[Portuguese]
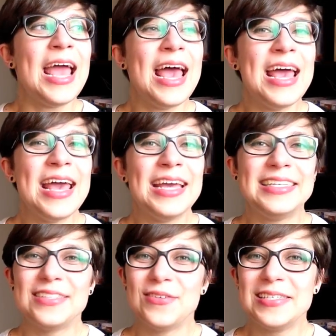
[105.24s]
É,
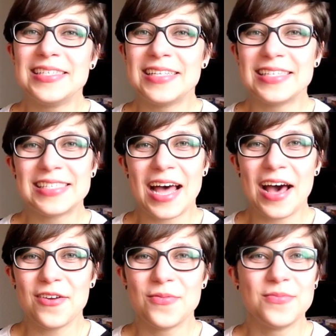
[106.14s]
então eles
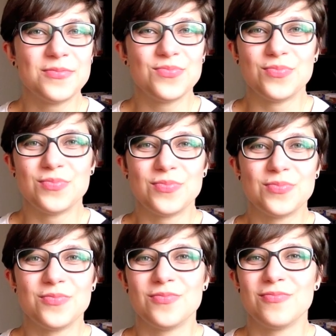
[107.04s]
testaram
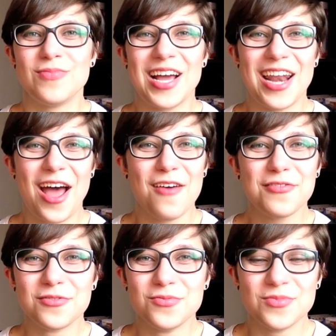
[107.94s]
um, uma
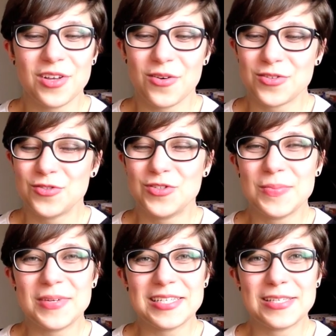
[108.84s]
gráfica, um negócio de
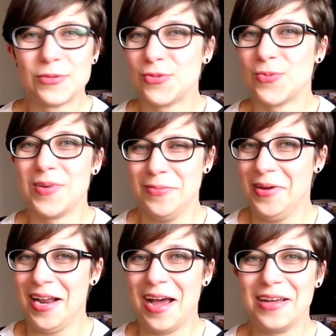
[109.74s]
impressão super
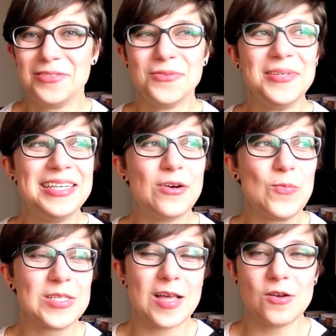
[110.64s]
barato e
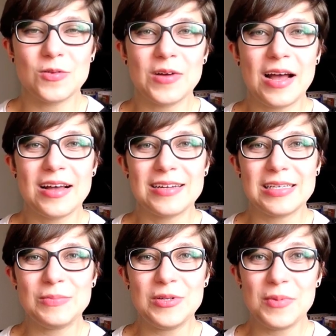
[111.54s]
começaram a
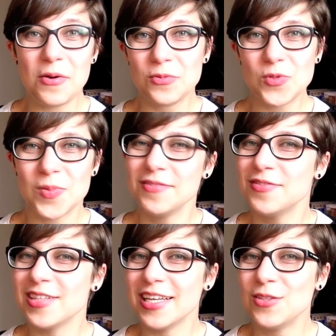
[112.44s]
imprimir alguns
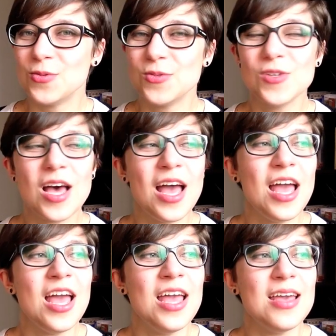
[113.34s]
panfletos.
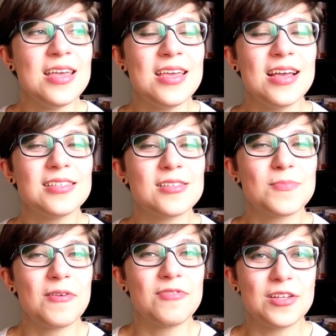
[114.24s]
E esses
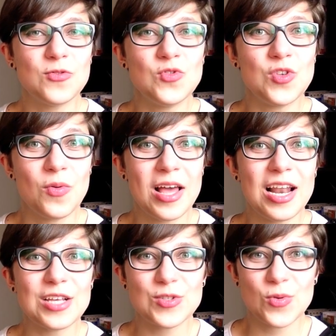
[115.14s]
panfletos tinham
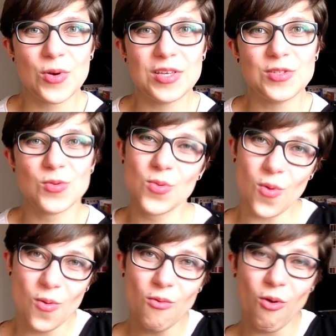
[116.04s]
relações um
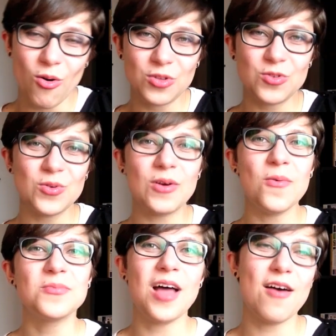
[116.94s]
com o outro e
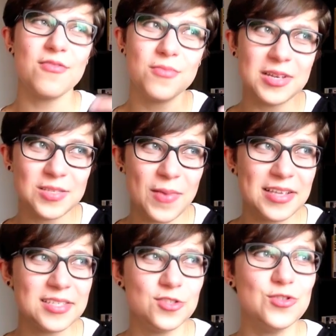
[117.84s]
contavam uma
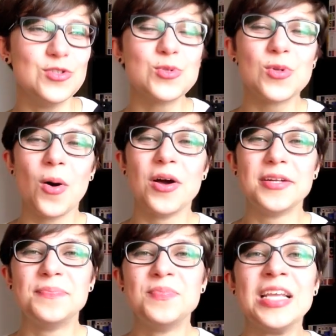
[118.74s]
espécie de história.